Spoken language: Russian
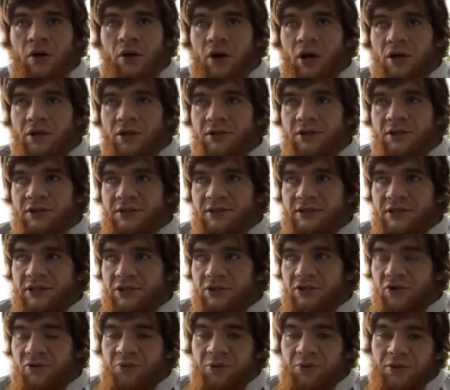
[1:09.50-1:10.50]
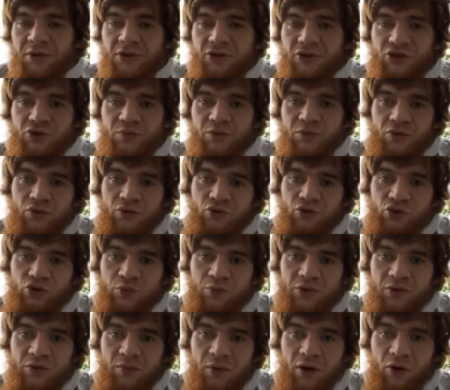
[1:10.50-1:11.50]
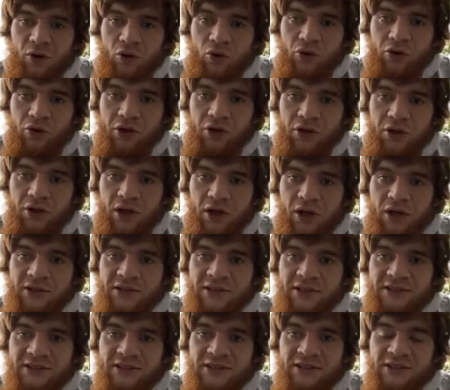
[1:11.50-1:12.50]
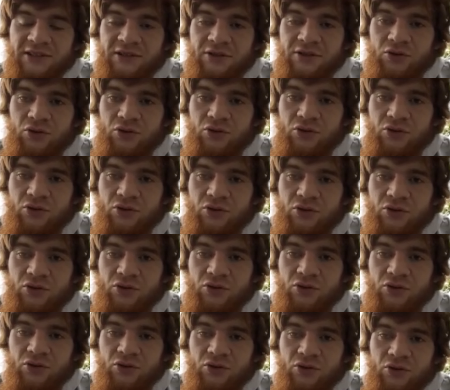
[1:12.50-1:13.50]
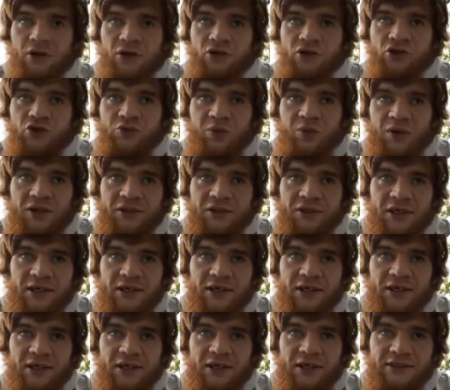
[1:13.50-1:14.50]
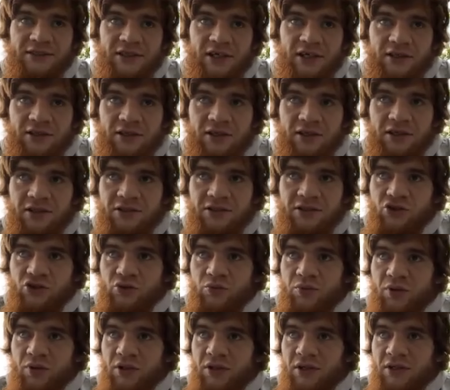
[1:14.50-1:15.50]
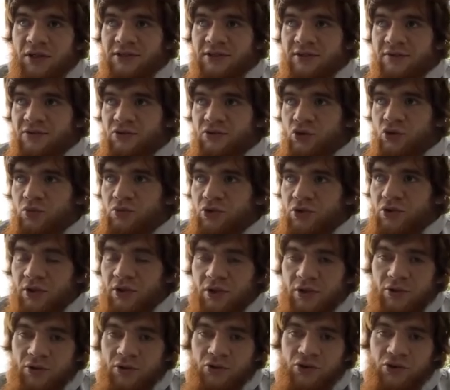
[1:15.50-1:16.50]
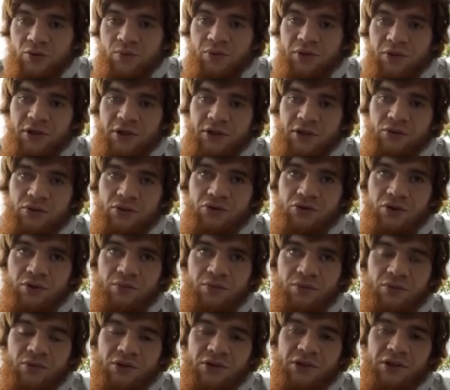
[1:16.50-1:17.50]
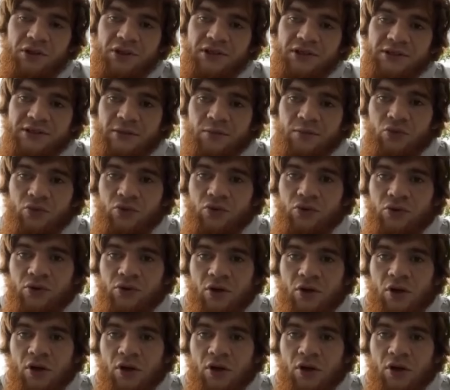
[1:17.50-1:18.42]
один из тренеров предложил мне выступить в Бангкоке на DCC-турнире чемпионат Азии, открытый чемпионат со всего мира, где люди приедут, там интересно будет,